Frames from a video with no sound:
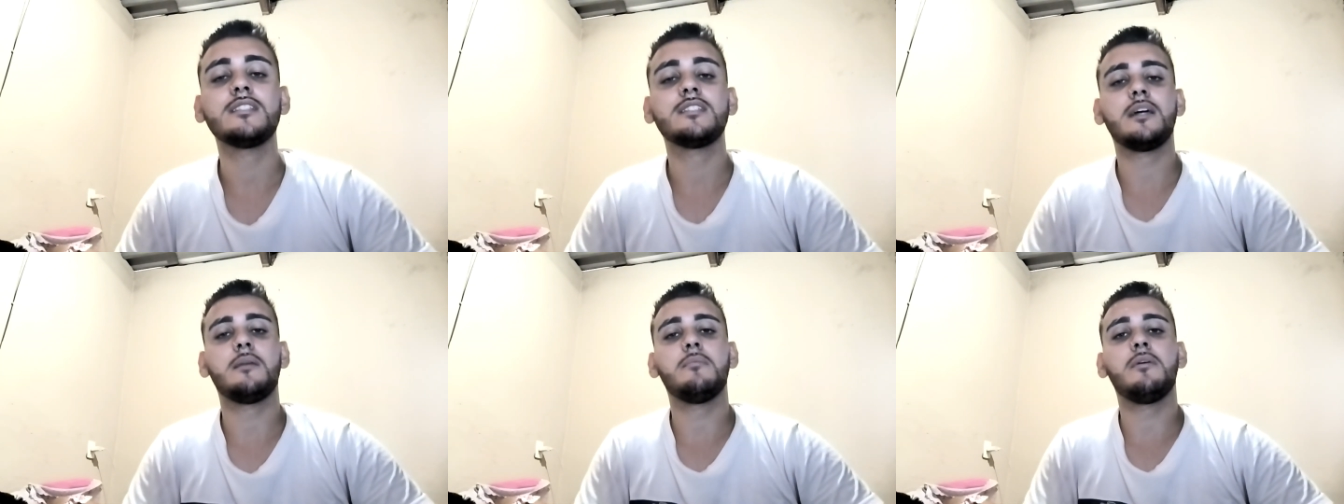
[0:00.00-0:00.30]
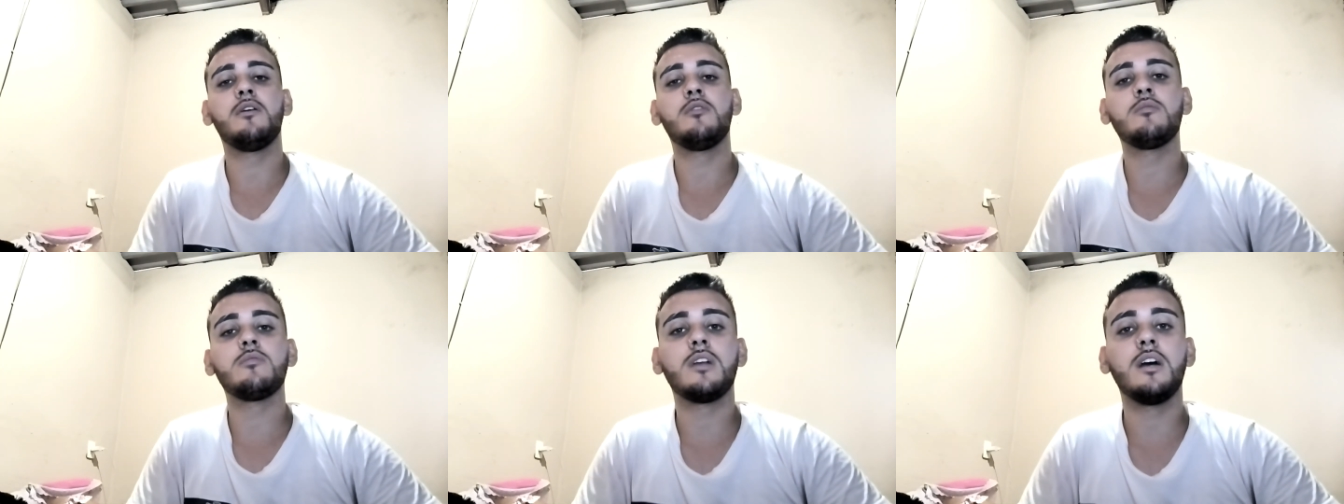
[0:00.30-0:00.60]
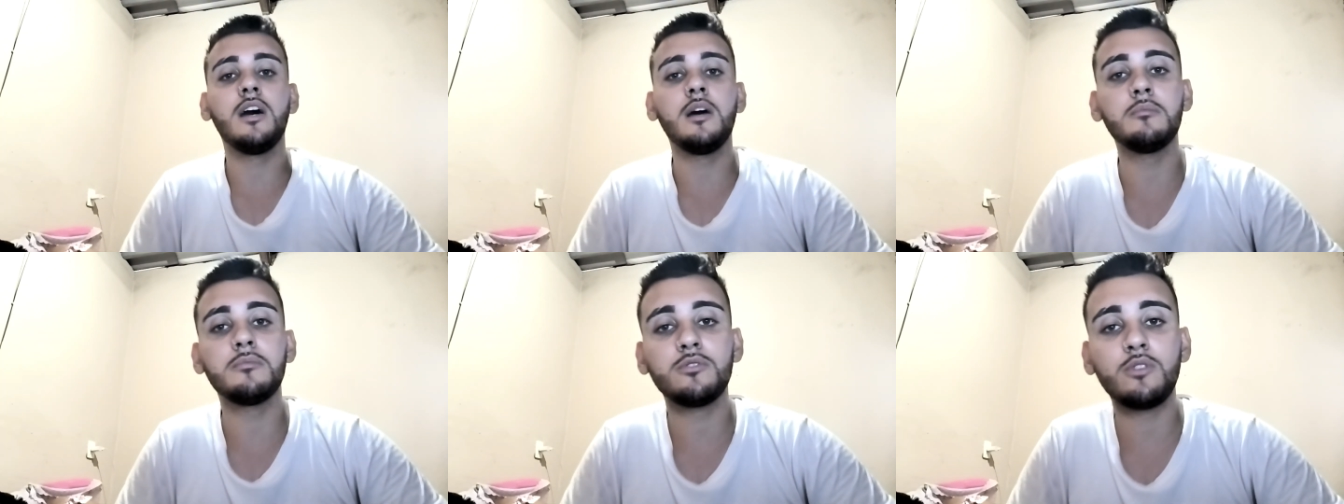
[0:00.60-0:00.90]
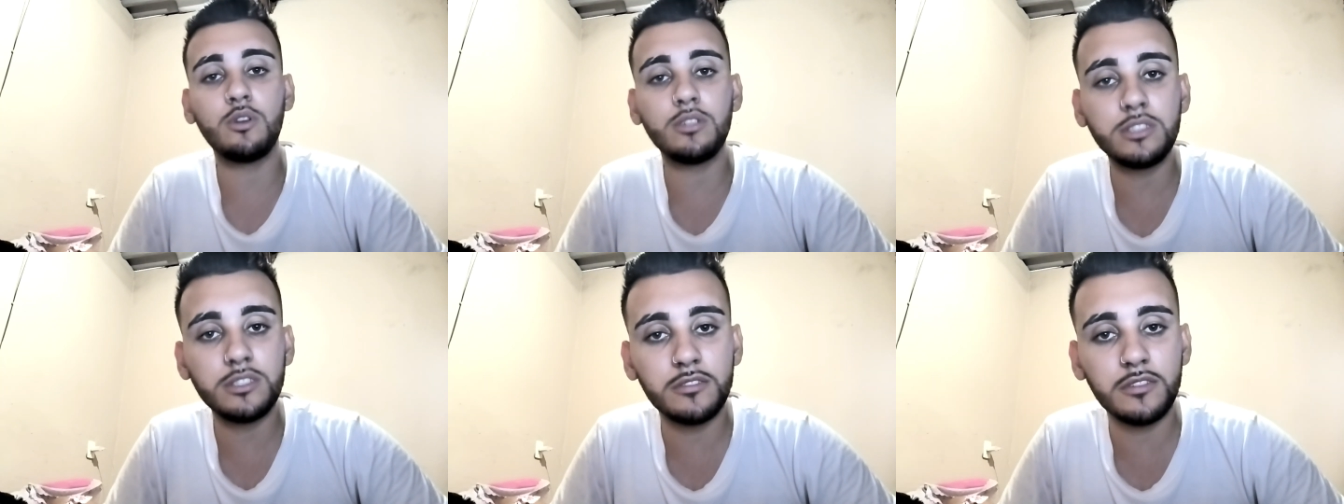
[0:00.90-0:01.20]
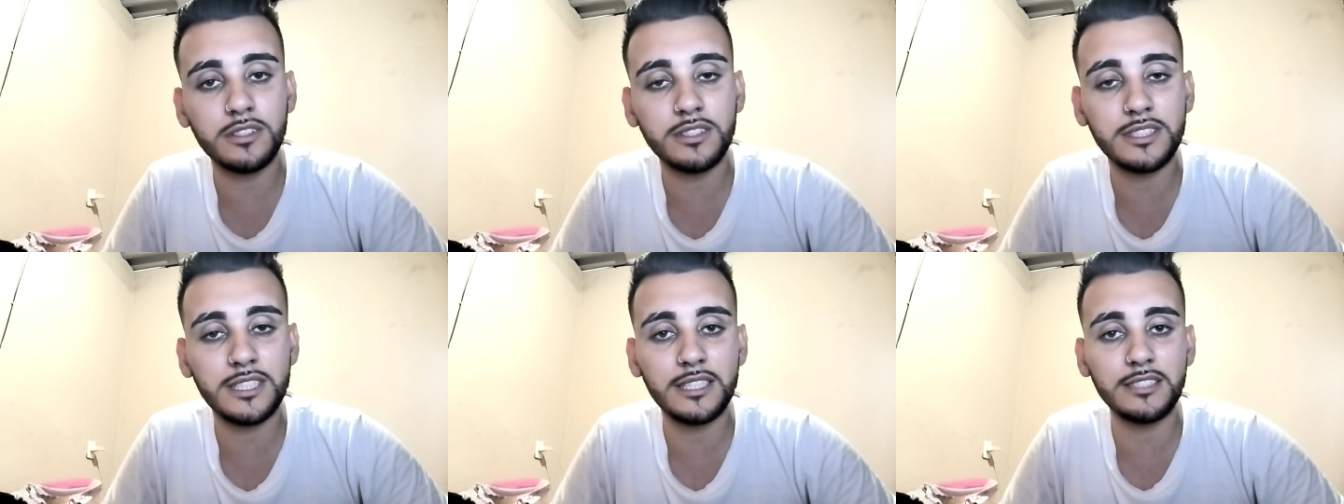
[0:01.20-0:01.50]
tá bom? Amo todos
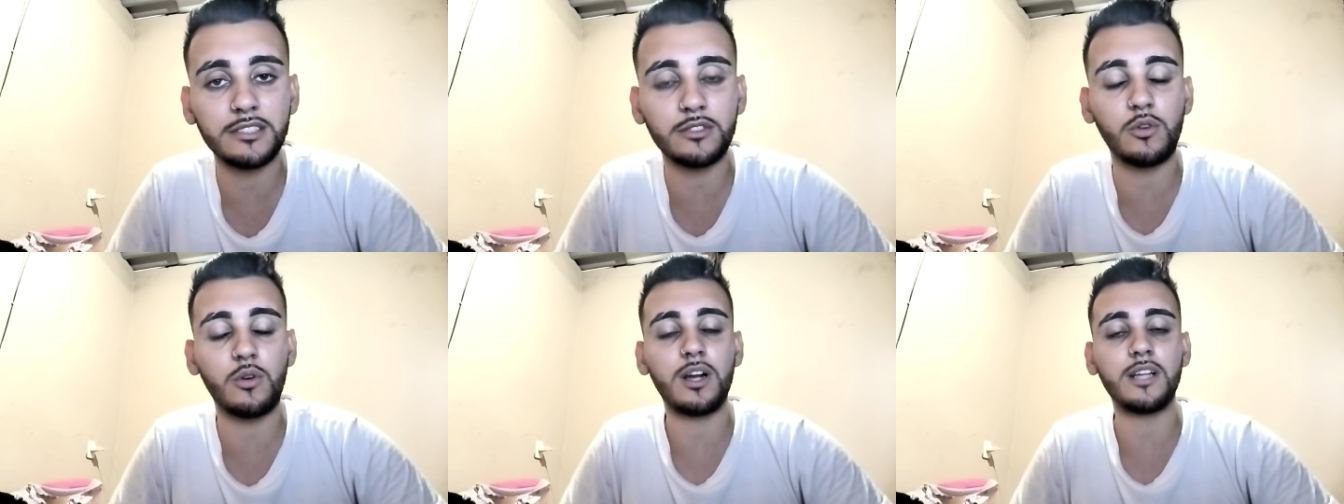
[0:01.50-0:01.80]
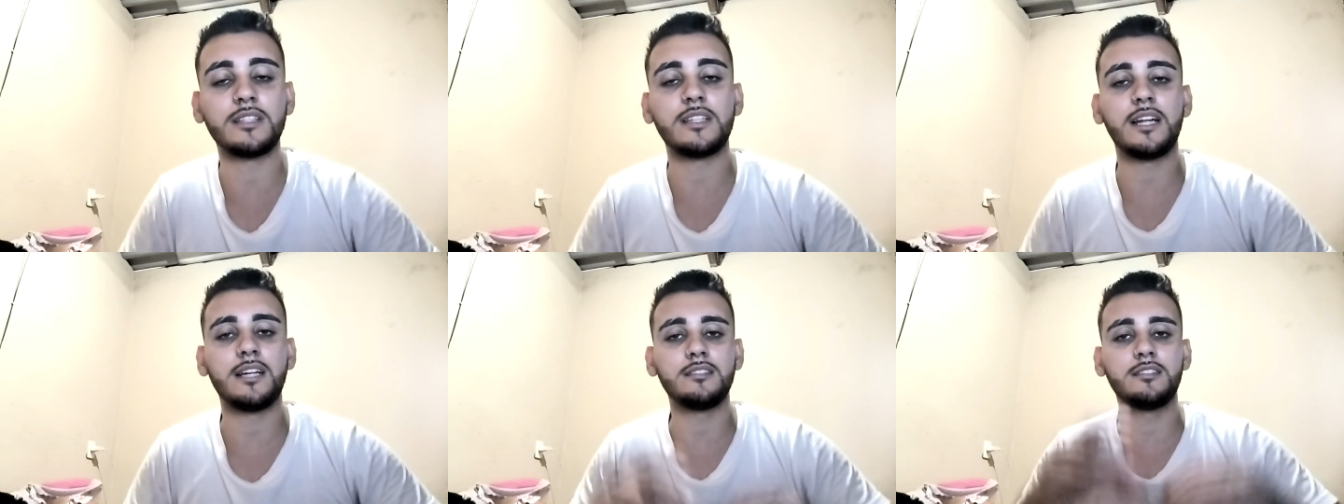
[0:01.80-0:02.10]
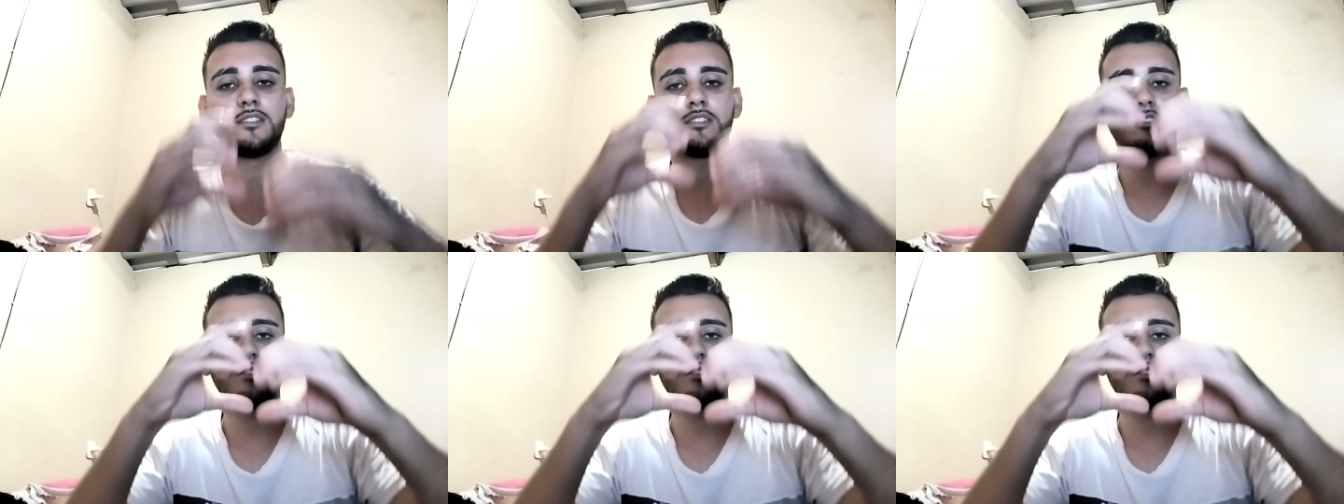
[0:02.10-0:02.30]
vocês, corra atrás do